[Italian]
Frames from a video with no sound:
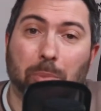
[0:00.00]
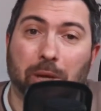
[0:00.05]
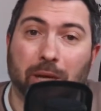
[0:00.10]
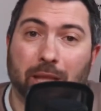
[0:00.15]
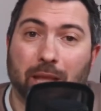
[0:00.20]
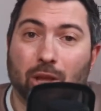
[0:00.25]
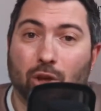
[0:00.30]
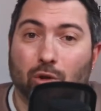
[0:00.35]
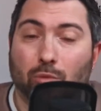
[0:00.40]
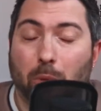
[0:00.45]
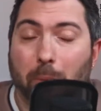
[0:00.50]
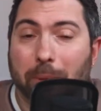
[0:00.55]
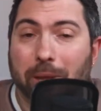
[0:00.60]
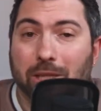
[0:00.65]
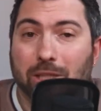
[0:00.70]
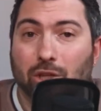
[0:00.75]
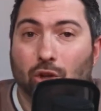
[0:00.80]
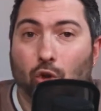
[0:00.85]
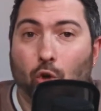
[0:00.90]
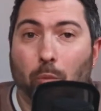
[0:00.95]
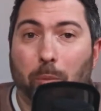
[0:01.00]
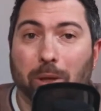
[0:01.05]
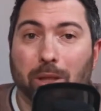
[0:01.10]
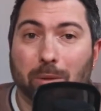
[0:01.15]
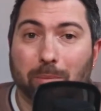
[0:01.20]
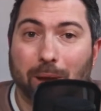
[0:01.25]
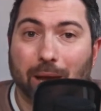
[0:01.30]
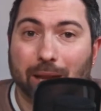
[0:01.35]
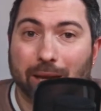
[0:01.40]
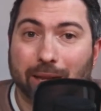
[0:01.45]
per chi come me si occupa
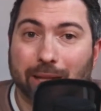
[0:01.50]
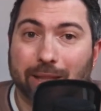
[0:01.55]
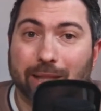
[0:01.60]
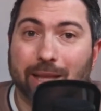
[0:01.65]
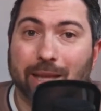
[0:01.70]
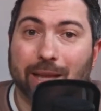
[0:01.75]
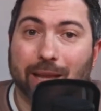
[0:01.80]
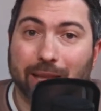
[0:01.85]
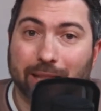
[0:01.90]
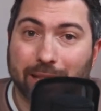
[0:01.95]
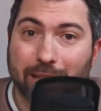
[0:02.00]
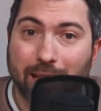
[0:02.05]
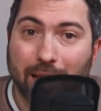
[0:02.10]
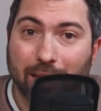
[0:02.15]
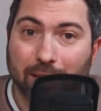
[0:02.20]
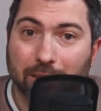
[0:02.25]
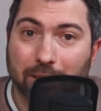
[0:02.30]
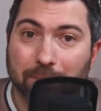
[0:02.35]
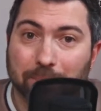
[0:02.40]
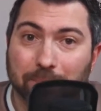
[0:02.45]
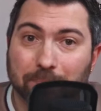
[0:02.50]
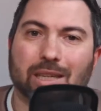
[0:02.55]
di marketing e di dati,